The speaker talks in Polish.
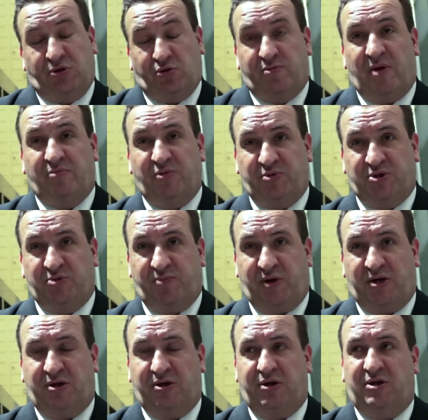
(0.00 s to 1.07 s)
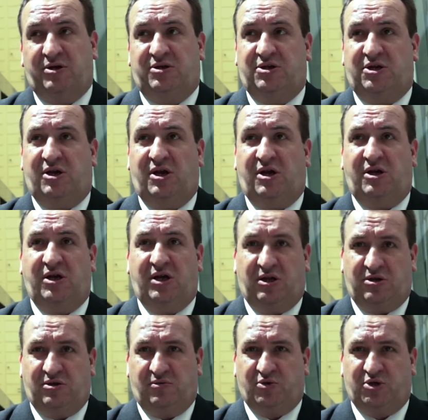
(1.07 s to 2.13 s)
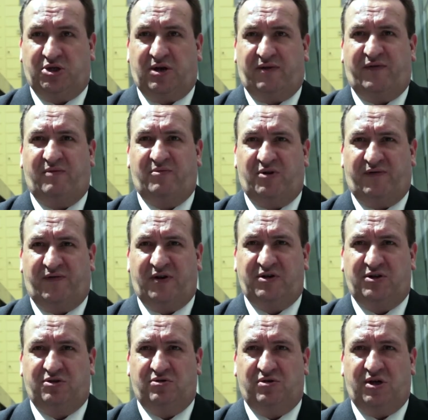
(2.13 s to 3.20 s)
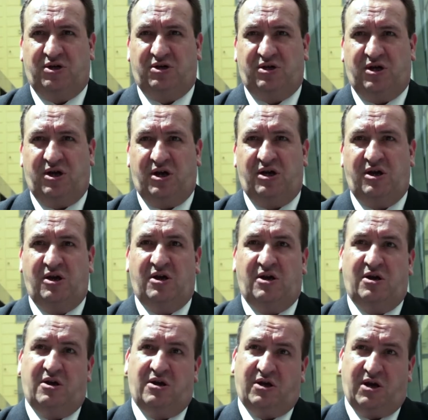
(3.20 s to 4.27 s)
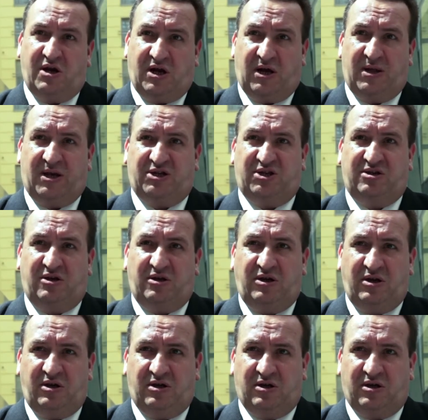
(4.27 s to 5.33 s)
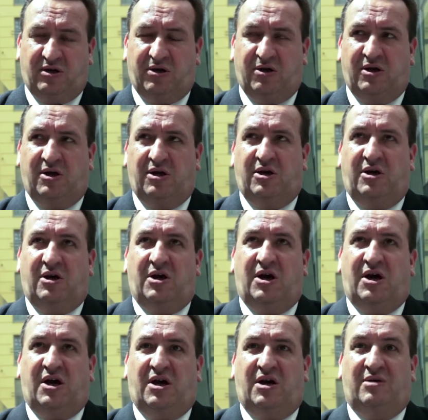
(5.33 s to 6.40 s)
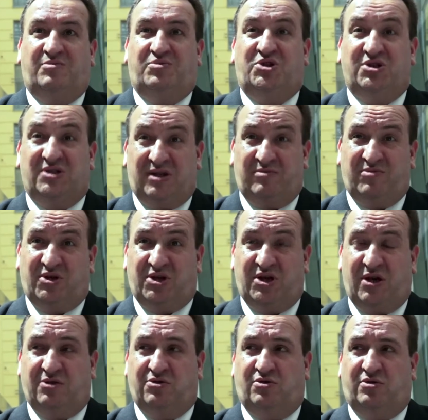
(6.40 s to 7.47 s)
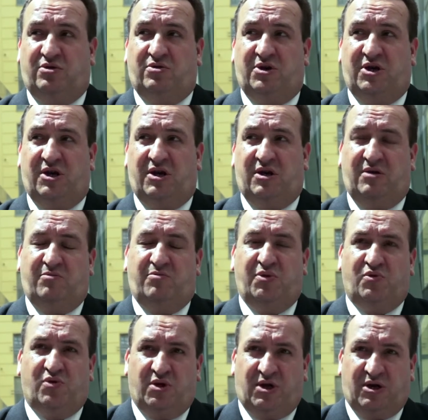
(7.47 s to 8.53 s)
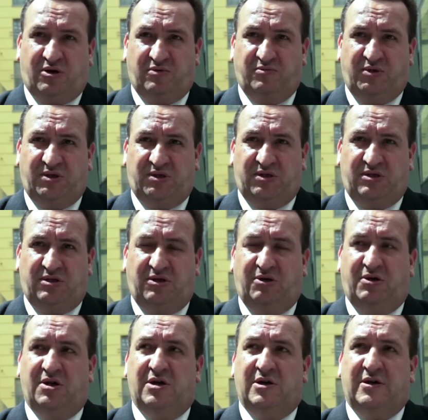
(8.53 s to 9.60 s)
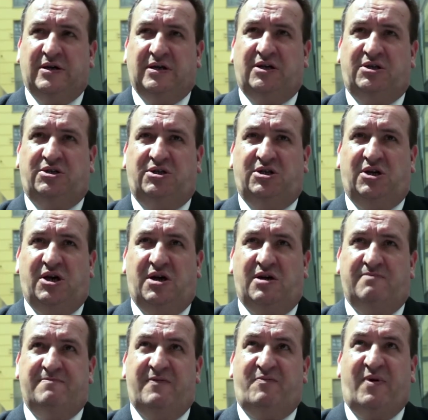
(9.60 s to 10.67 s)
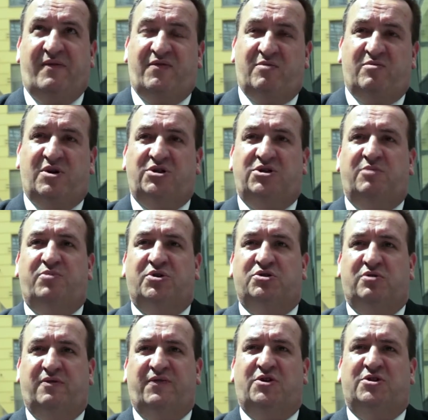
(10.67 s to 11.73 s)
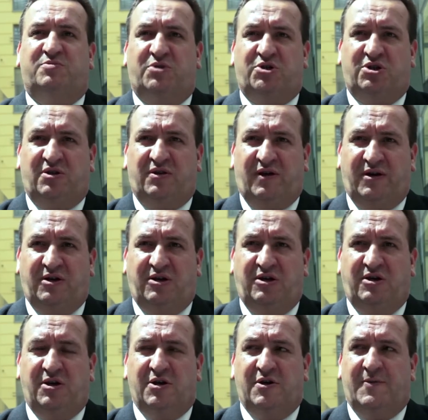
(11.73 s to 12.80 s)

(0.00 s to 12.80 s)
Tu mamy przypadek, gdzie jedną ustawą nowelizuje się kilkanaście innych. E, przy zamieszaniu, które było na komisji, gdzie w pewnym momencie posłowie rozpoczynali